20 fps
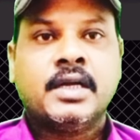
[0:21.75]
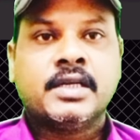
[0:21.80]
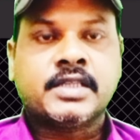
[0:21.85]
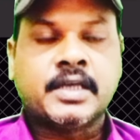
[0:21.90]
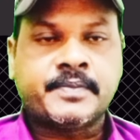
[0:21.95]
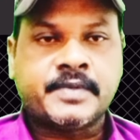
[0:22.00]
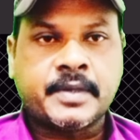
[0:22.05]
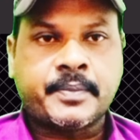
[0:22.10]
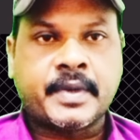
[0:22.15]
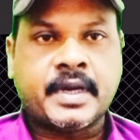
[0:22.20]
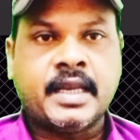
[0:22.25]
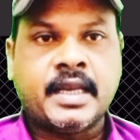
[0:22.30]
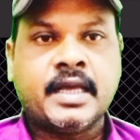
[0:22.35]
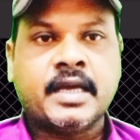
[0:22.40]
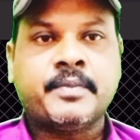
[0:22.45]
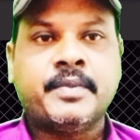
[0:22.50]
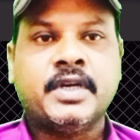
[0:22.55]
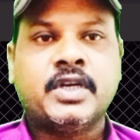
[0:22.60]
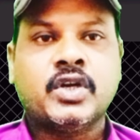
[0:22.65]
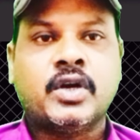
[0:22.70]
सबसे पहले
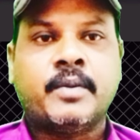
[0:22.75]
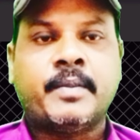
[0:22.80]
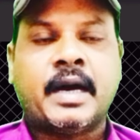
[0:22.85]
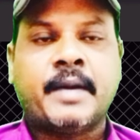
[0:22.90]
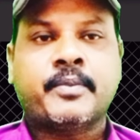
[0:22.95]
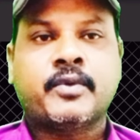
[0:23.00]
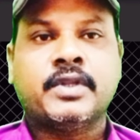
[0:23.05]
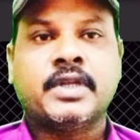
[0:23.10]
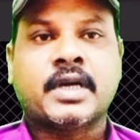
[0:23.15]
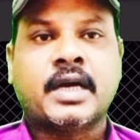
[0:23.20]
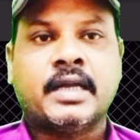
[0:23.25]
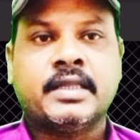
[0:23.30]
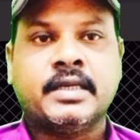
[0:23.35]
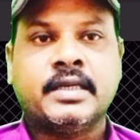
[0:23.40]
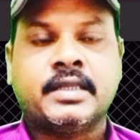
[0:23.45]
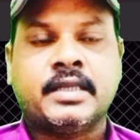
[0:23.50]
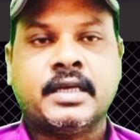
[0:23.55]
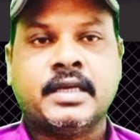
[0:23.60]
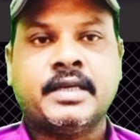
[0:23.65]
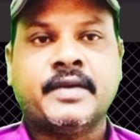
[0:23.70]
एक वीडियो हम आपको दिखा
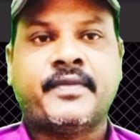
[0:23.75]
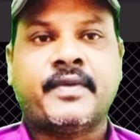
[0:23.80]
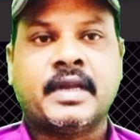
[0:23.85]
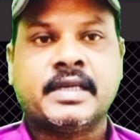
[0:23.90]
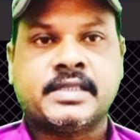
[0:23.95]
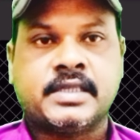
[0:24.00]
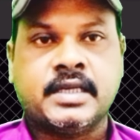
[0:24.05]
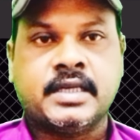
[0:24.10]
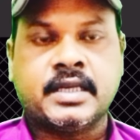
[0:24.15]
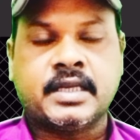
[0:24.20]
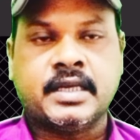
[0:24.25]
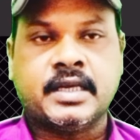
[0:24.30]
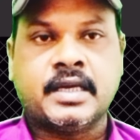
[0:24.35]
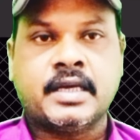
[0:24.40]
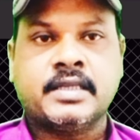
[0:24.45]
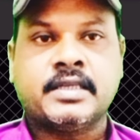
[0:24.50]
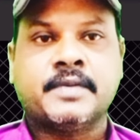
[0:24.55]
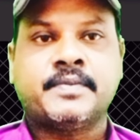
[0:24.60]
देते हैं ये फ़लस्तीन की है